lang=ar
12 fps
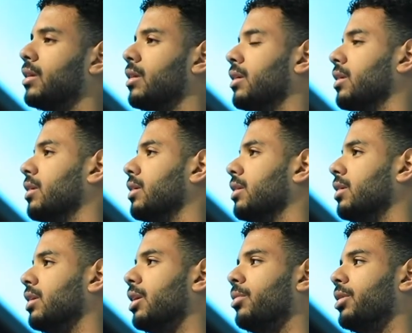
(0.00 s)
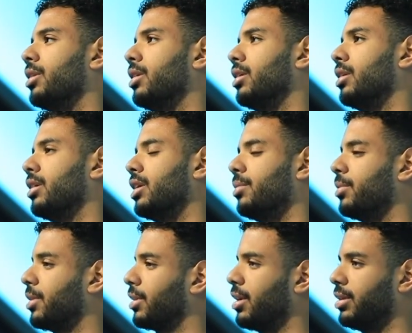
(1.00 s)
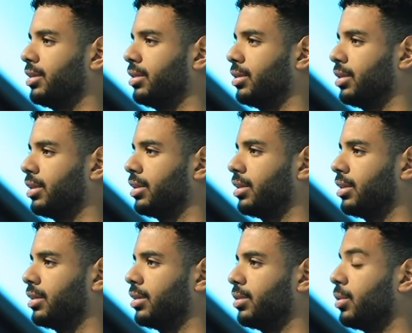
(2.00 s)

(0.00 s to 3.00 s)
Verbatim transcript: آه، للامانه خبر كان آه،